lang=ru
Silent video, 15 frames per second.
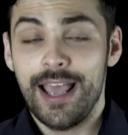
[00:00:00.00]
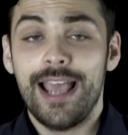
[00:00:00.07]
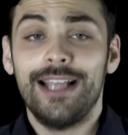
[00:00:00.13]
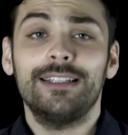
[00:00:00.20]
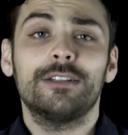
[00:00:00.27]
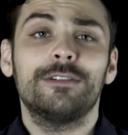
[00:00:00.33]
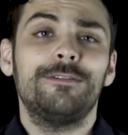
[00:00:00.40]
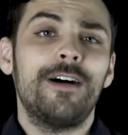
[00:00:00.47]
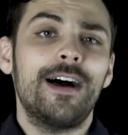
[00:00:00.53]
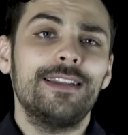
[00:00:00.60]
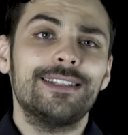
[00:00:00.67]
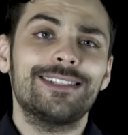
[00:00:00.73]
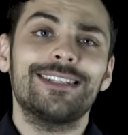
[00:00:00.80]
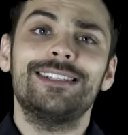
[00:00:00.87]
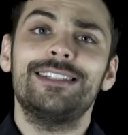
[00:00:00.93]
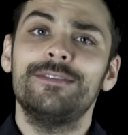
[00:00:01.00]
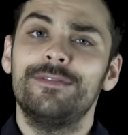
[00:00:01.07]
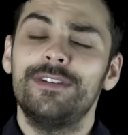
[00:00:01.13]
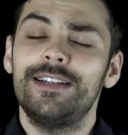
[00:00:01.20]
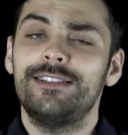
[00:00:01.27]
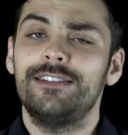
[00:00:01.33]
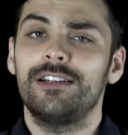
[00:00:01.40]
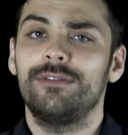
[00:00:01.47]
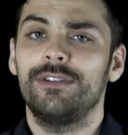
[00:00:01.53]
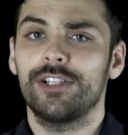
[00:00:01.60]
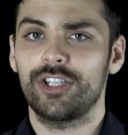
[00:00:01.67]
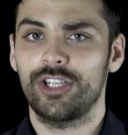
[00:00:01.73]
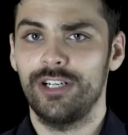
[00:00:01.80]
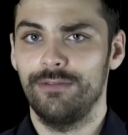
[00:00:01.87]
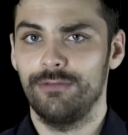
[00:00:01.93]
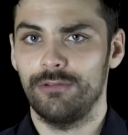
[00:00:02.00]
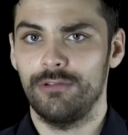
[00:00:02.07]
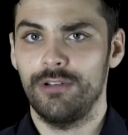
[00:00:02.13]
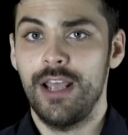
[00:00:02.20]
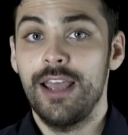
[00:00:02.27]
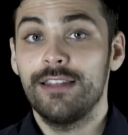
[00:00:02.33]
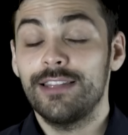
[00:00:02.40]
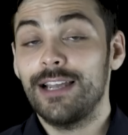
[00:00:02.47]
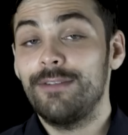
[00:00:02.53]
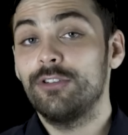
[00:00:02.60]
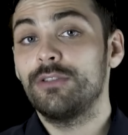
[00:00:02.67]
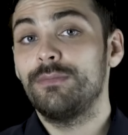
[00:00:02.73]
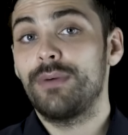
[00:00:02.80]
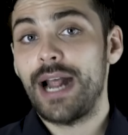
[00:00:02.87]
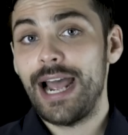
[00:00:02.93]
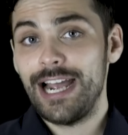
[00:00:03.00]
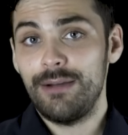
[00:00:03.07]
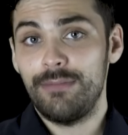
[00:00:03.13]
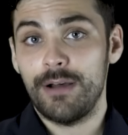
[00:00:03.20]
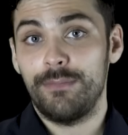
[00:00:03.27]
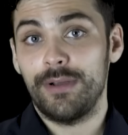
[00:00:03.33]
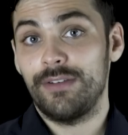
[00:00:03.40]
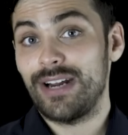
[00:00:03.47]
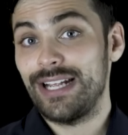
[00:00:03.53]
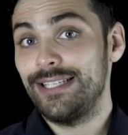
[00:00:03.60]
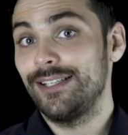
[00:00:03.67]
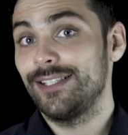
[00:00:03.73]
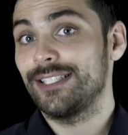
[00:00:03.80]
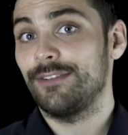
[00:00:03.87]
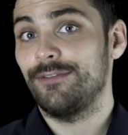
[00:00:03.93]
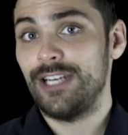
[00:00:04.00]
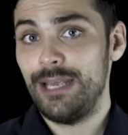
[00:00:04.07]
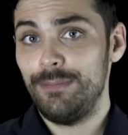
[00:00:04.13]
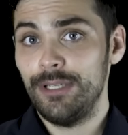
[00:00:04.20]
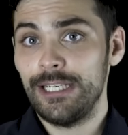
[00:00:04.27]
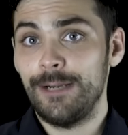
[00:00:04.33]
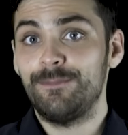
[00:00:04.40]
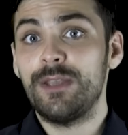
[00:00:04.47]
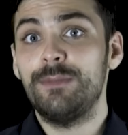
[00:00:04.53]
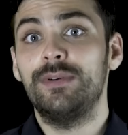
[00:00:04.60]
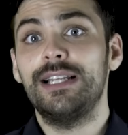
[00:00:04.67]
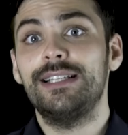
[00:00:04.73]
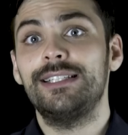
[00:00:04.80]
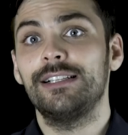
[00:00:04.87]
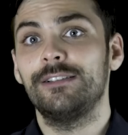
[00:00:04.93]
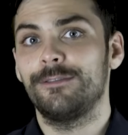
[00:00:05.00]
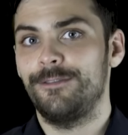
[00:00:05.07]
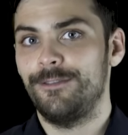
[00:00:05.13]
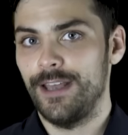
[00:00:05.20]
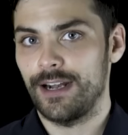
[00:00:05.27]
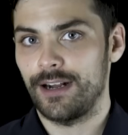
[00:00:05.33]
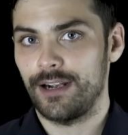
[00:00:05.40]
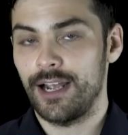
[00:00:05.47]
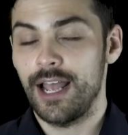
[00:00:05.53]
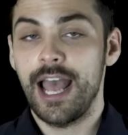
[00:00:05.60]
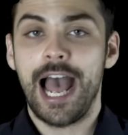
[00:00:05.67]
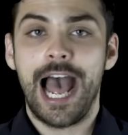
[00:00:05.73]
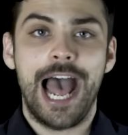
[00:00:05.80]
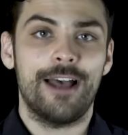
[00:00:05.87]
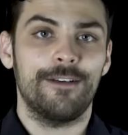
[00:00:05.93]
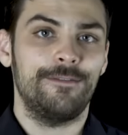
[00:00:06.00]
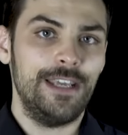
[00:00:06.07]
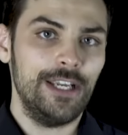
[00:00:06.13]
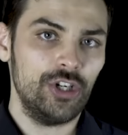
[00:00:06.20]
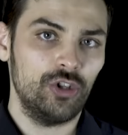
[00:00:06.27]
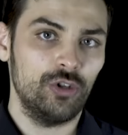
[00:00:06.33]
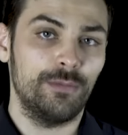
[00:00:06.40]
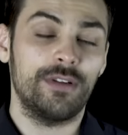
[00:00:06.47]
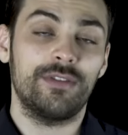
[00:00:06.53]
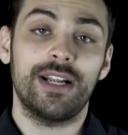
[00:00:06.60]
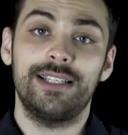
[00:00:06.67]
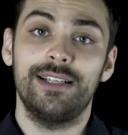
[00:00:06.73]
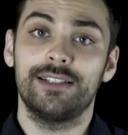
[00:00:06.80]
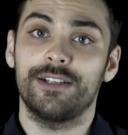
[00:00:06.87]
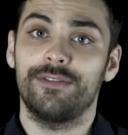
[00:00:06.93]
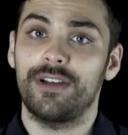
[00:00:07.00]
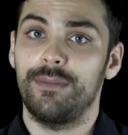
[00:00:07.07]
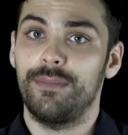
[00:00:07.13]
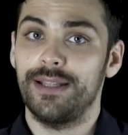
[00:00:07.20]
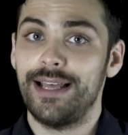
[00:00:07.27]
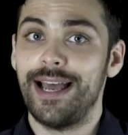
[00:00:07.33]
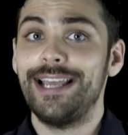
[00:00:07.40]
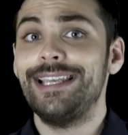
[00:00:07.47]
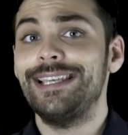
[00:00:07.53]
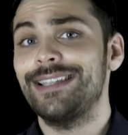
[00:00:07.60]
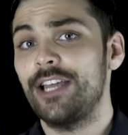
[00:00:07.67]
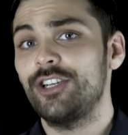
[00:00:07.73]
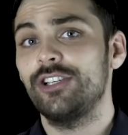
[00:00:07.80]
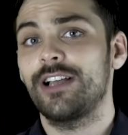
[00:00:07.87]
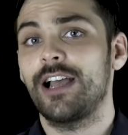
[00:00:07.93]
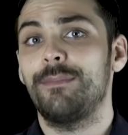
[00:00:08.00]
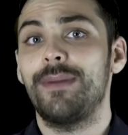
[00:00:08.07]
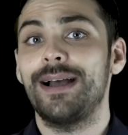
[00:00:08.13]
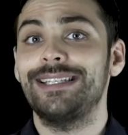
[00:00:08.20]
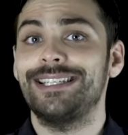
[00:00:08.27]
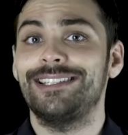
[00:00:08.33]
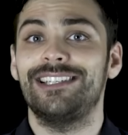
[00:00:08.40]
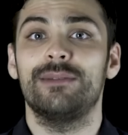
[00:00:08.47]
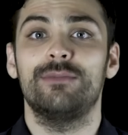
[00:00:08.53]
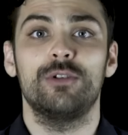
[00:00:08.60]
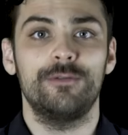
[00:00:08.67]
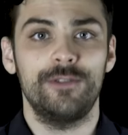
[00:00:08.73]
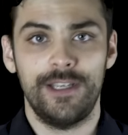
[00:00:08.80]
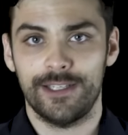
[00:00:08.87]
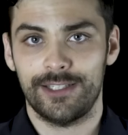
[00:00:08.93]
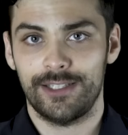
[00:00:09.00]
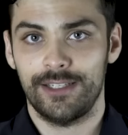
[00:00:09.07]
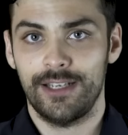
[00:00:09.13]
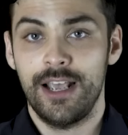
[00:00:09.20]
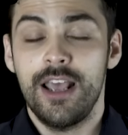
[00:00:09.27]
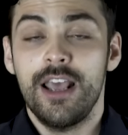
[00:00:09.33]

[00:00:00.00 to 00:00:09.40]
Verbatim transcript: Этот фалос символизировал Шиву. Так вот, Брахма превратился в лебедя и полетел вверх, а Вишну превратился в кабана и начал копать землю вниз.